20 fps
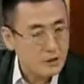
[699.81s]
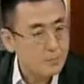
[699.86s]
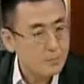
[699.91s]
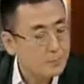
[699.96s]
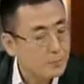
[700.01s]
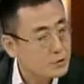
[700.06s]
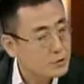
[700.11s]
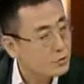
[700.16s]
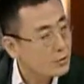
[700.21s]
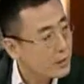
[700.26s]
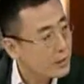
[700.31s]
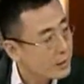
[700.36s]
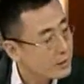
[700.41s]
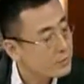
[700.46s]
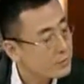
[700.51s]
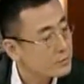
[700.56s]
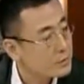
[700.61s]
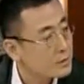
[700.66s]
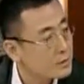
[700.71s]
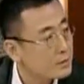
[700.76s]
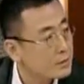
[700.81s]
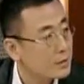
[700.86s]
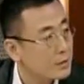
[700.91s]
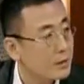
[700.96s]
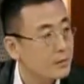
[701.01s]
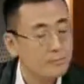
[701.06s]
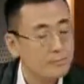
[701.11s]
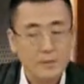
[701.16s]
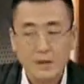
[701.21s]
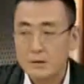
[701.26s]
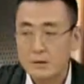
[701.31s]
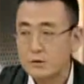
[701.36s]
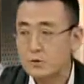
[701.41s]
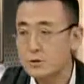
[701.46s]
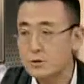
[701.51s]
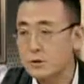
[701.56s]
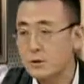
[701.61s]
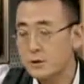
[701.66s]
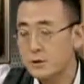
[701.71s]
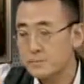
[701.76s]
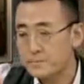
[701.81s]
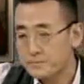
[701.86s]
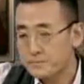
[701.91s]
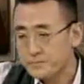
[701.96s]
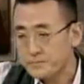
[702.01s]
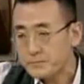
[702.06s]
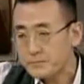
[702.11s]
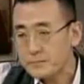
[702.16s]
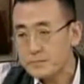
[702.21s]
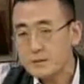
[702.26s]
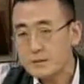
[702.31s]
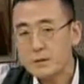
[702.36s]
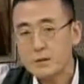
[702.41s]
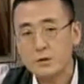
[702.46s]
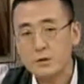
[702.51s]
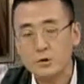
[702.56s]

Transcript: 在前不久还有一个呢，就是